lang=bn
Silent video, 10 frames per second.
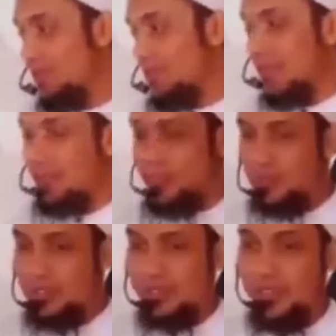থাকো আমি
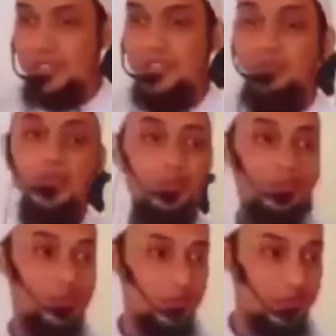তোমাদেরকে
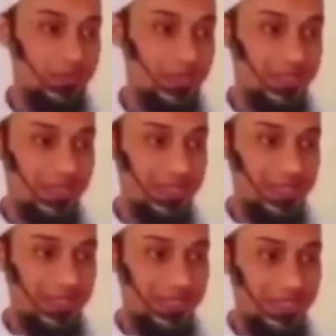সম্মানিত করব।
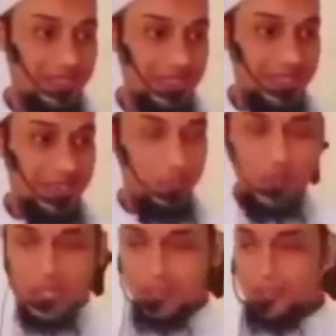
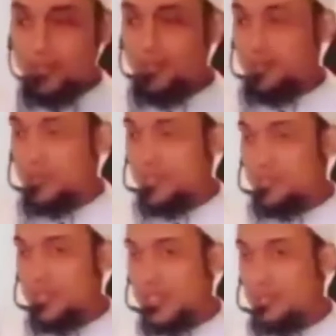তক্ষান্তরে তোমরা
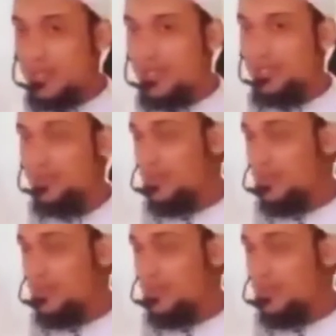যদি আমার আদেশ